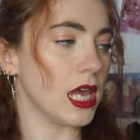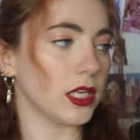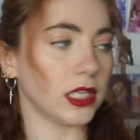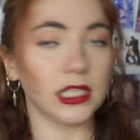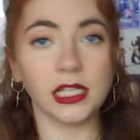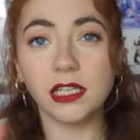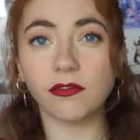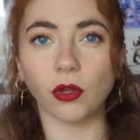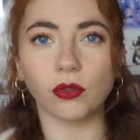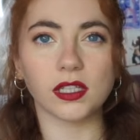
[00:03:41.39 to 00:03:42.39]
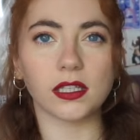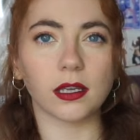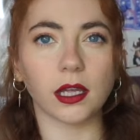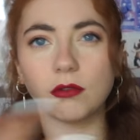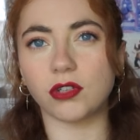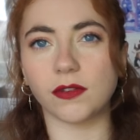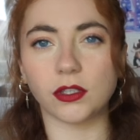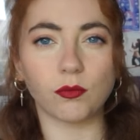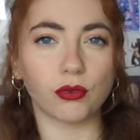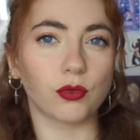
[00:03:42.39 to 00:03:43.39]
Il y a des livres de cette saga que
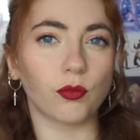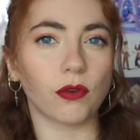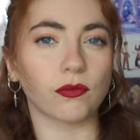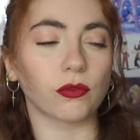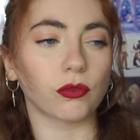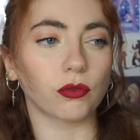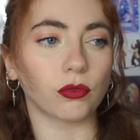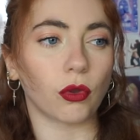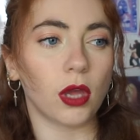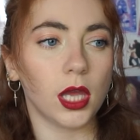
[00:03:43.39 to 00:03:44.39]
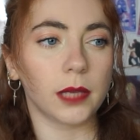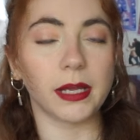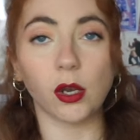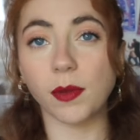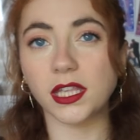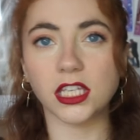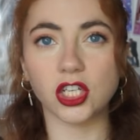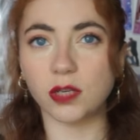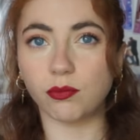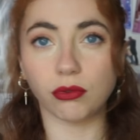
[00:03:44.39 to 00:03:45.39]
j'affectionne plus ou moins en fonction de ben, l'empathie que
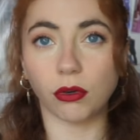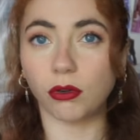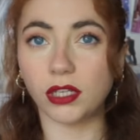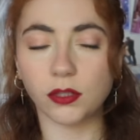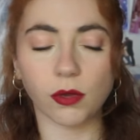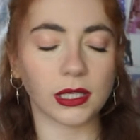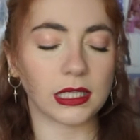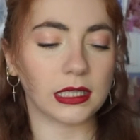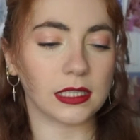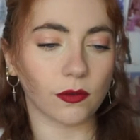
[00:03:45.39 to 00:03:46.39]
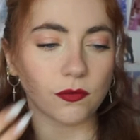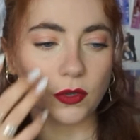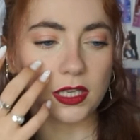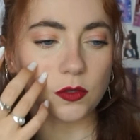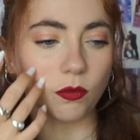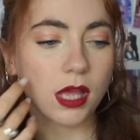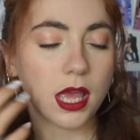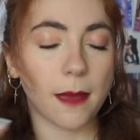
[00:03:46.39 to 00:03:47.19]
j'ai pour euh, l'histoire des, des enfants en question,